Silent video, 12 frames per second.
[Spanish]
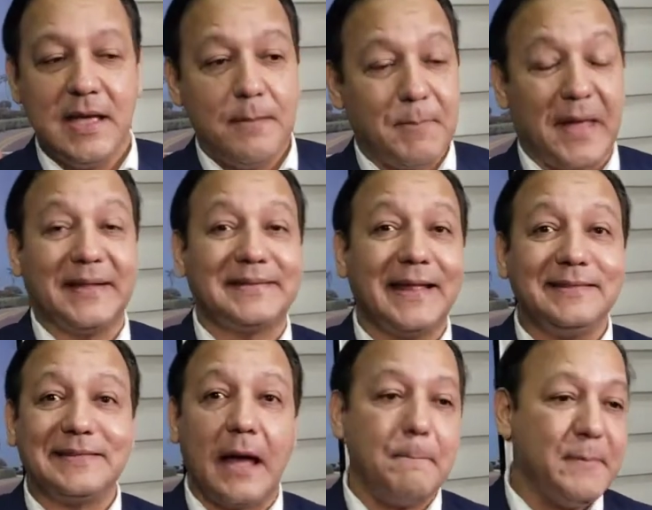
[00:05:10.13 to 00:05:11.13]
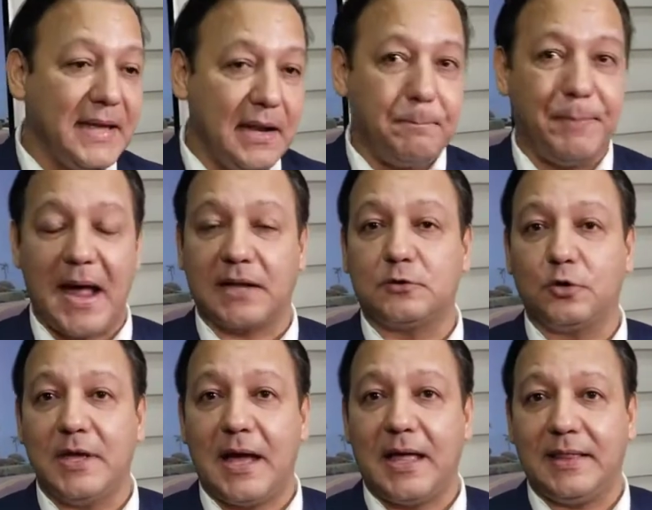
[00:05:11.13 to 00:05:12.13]
Más de 30 mil partos
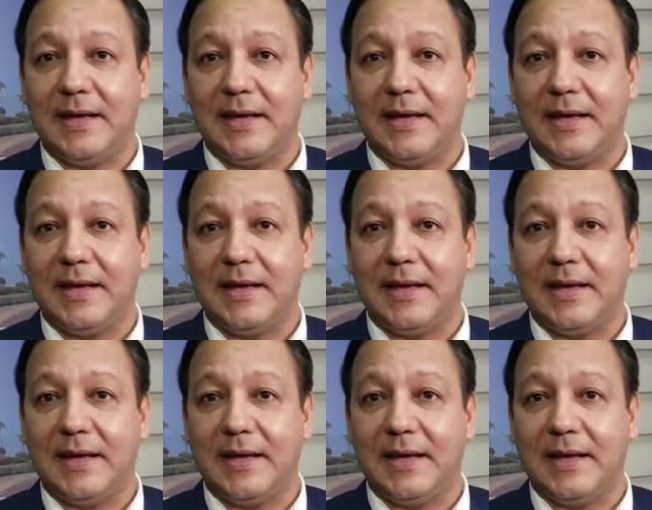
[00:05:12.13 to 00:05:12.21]
ya